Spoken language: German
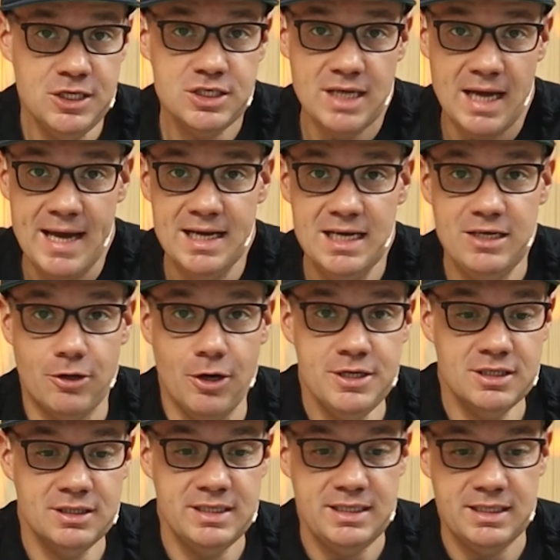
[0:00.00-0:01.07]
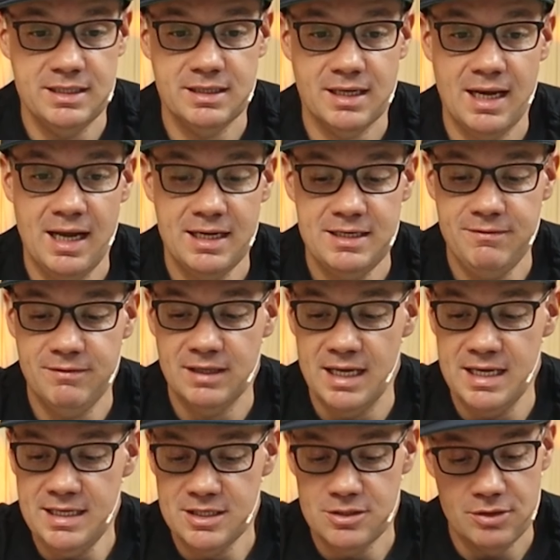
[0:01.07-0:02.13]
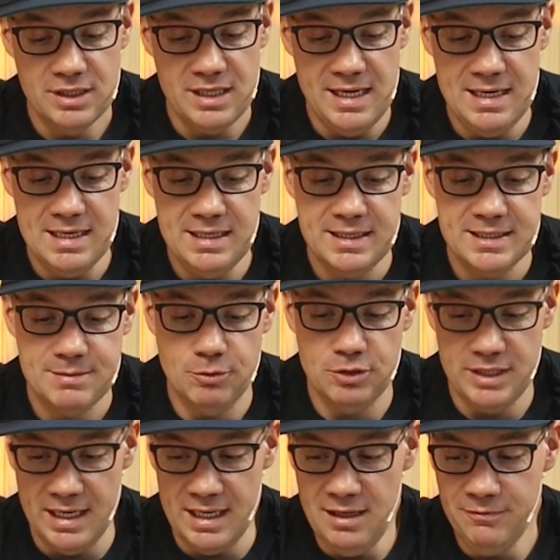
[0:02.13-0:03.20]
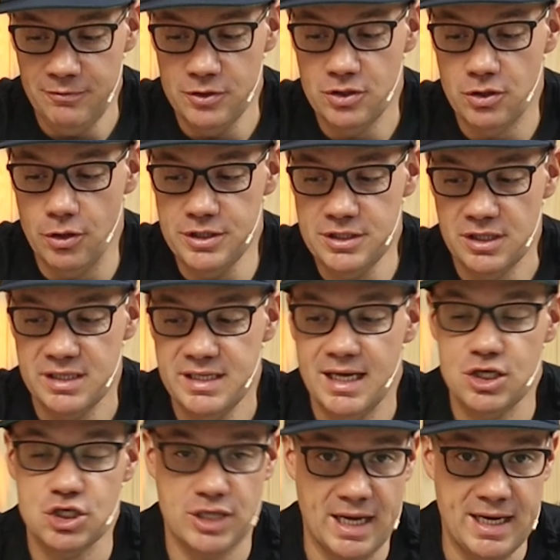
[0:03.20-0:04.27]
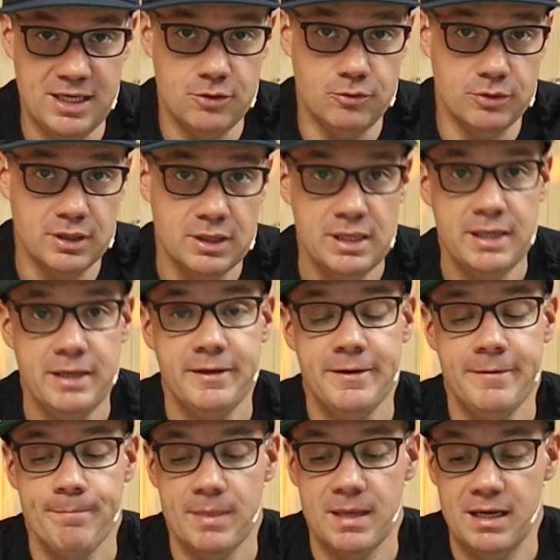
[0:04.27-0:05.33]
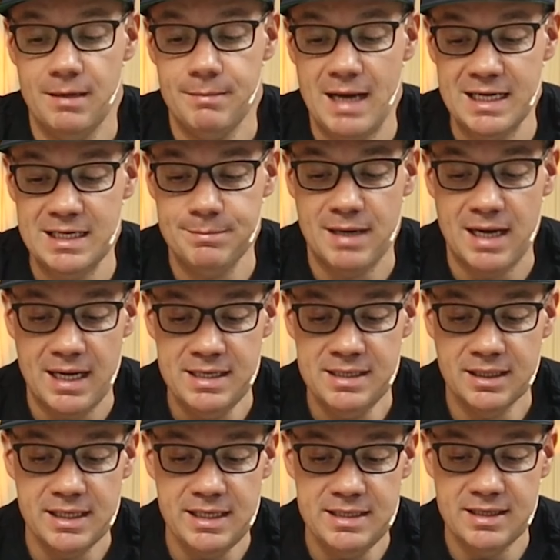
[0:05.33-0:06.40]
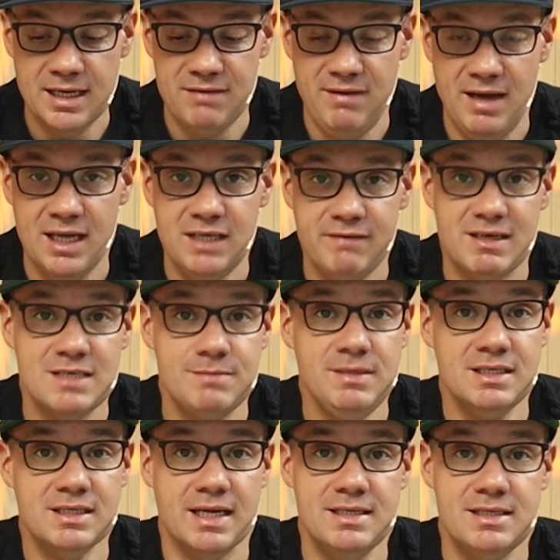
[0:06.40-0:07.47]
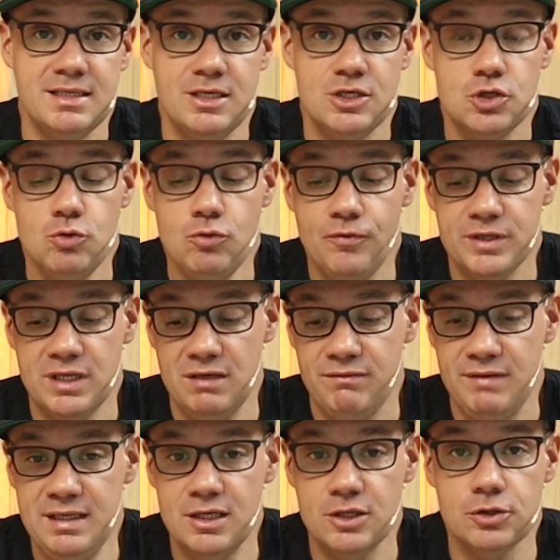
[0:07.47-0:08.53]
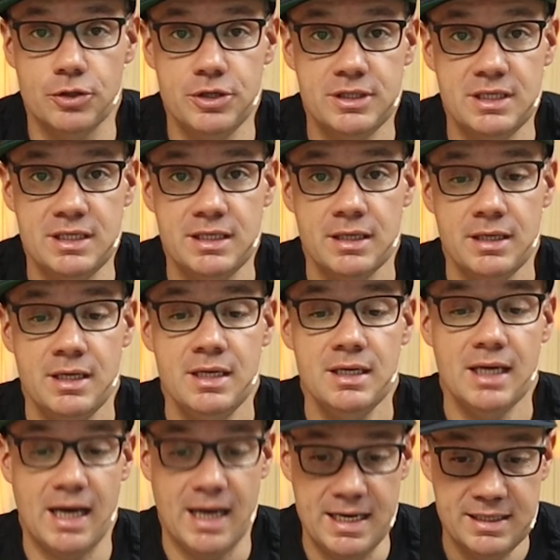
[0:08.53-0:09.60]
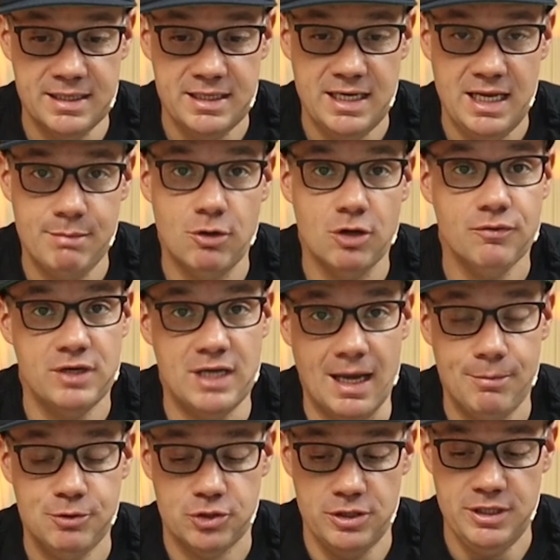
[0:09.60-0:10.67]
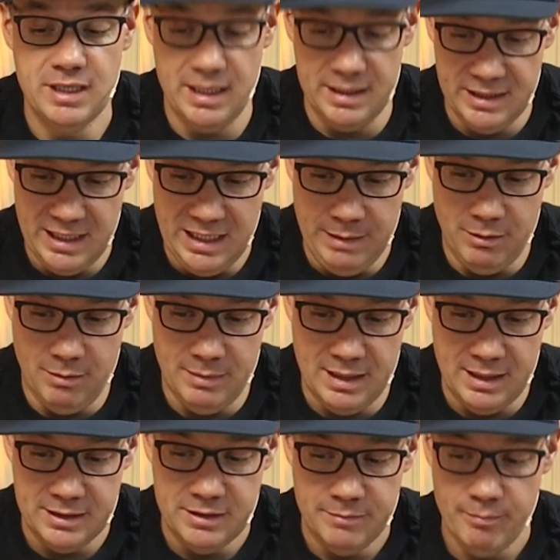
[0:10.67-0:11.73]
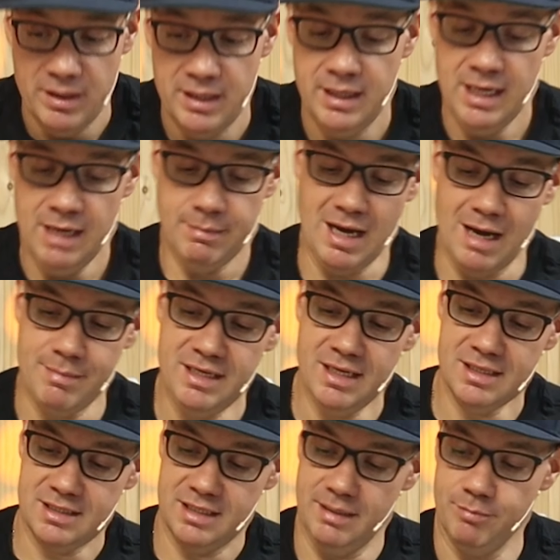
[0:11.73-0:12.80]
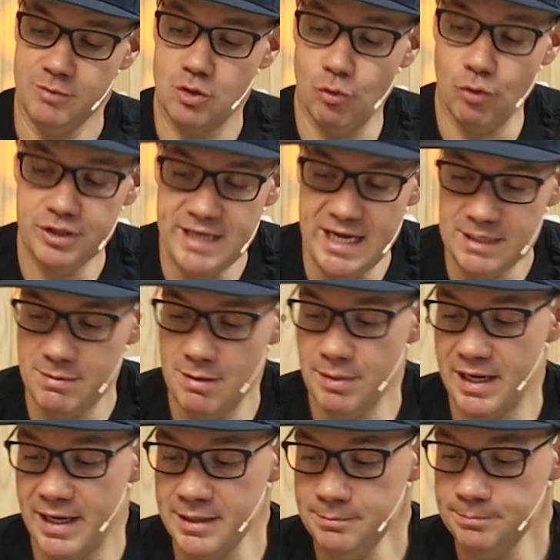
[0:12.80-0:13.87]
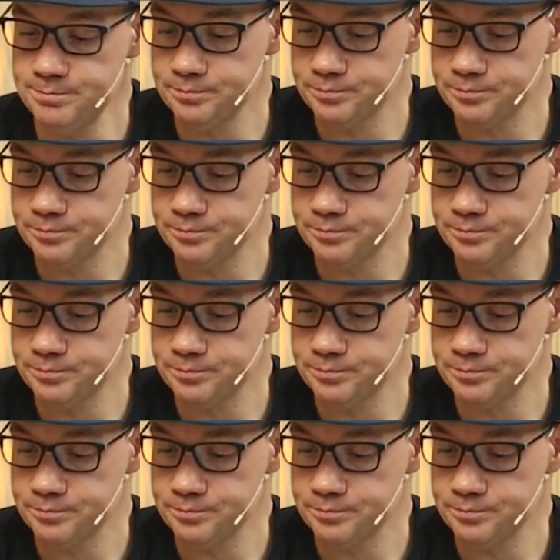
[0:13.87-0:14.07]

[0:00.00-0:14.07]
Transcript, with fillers: ist eigentlich äußerlich ein relativ gleiches oder ähnliches Modell von der äußeren Erscheinung ähm, hat ein paar andere innere Werte, was mir das Ganze den Schuh für den Winter deutlich angenehmer und für den Herbst deutlich angenehmer macht. Wir haben hier jetzt eine Gore-Tex-Membran.